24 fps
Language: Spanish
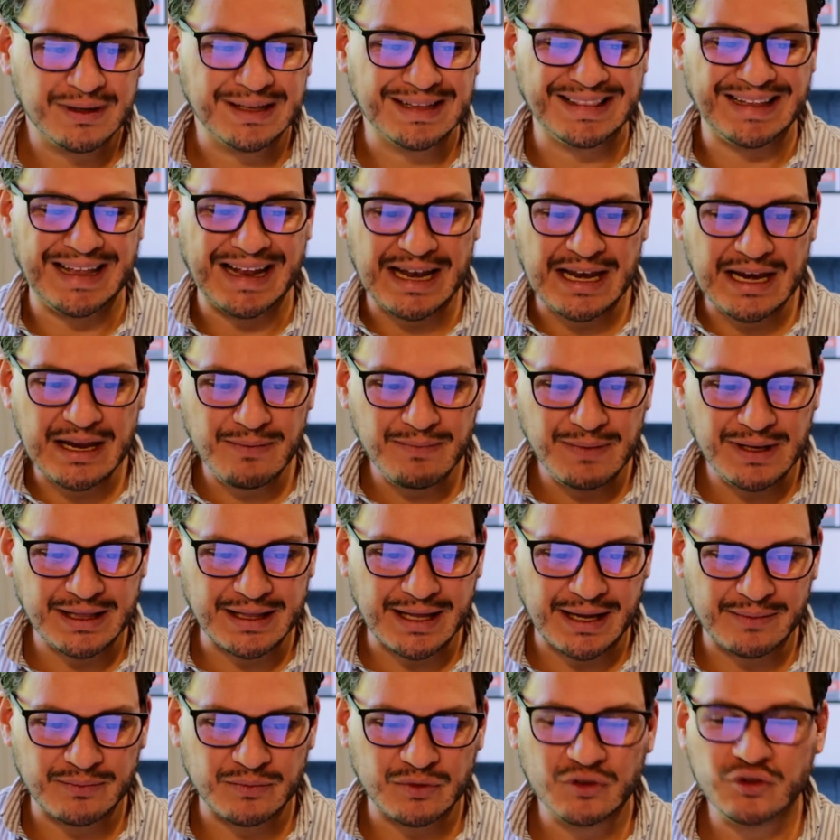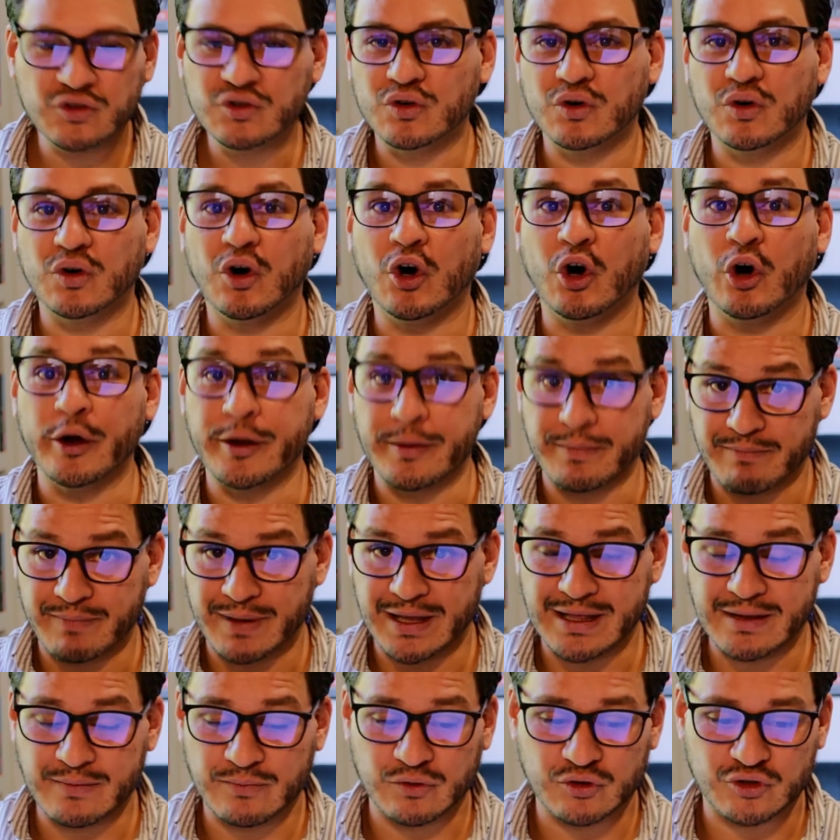delimitamos o
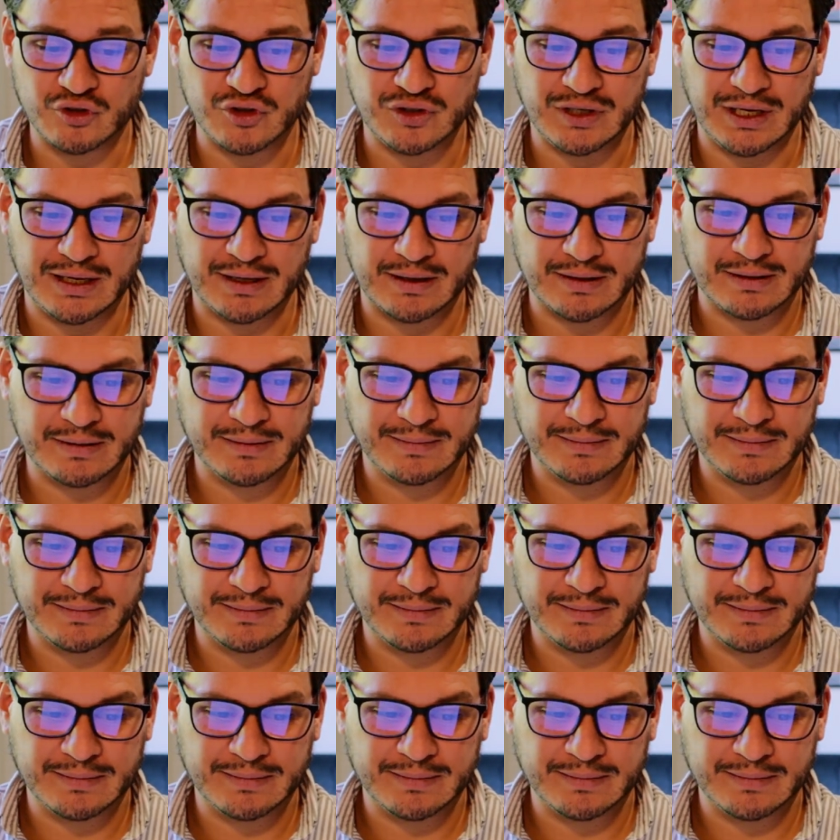impedimos ser.